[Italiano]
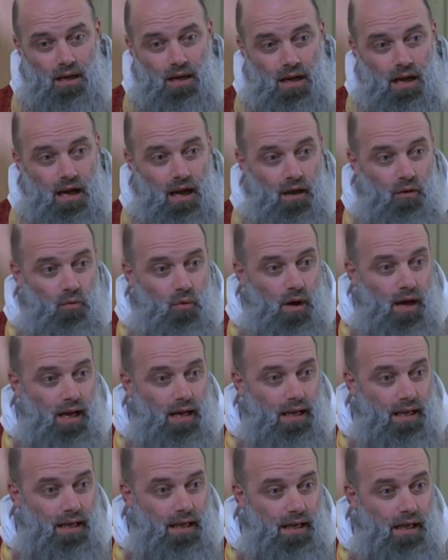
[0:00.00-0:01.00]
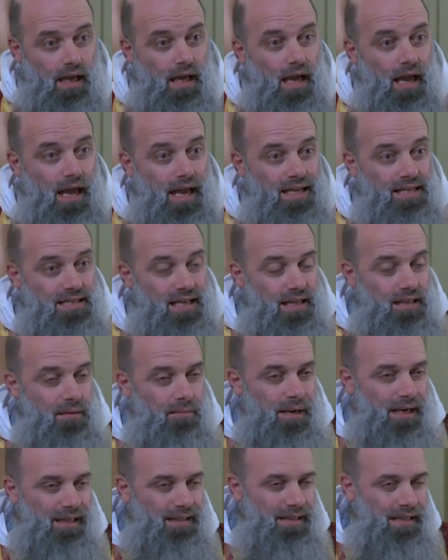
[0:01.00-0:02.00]
la quale è stata
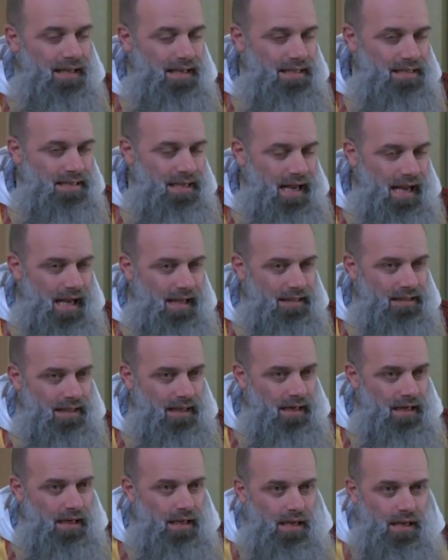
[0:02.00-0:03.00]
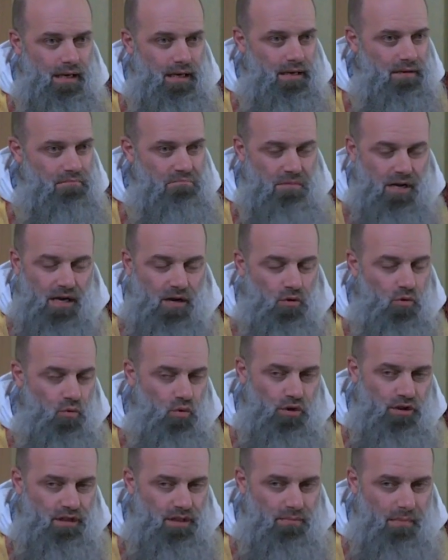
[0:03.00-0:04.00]
martirizzata
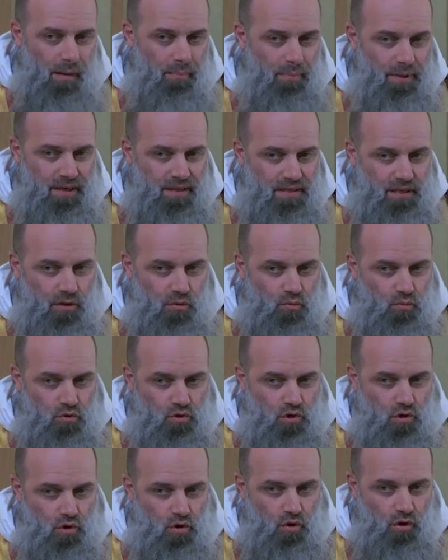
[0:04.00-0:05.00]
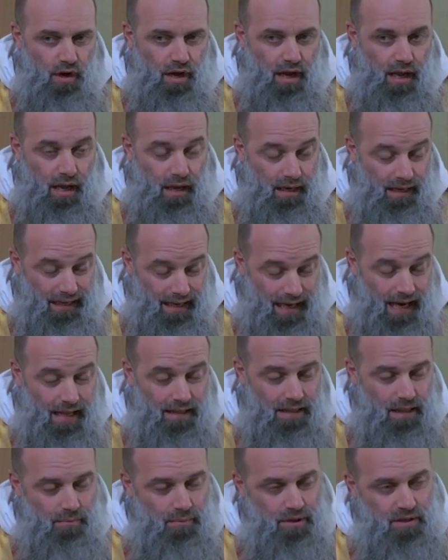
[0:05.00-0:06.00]
nell'ultima persecuzione,
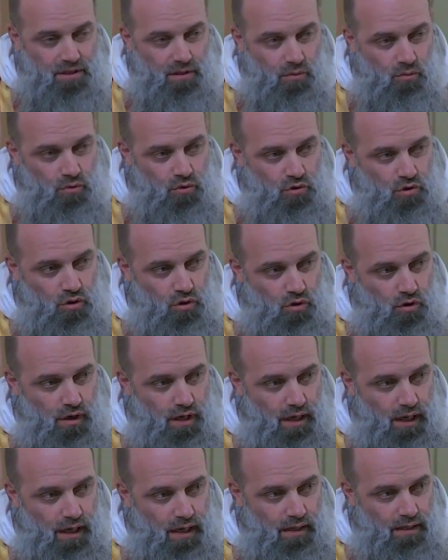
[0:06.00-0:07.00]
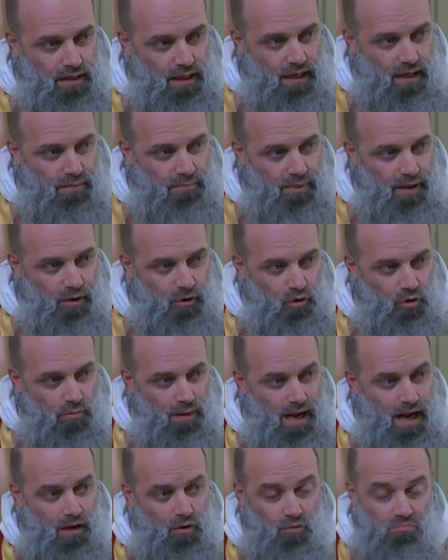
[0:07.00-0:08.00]
grande persecuzione dell'impero
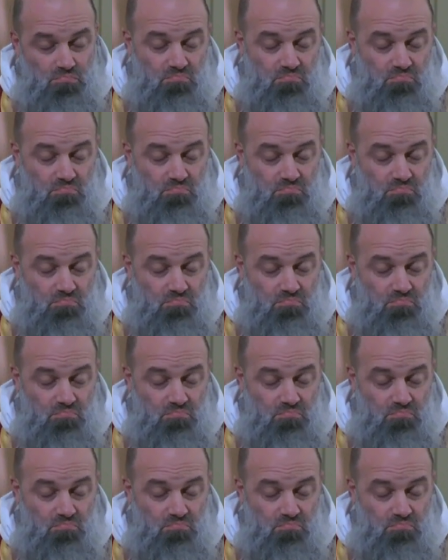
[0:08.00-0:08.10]
romano,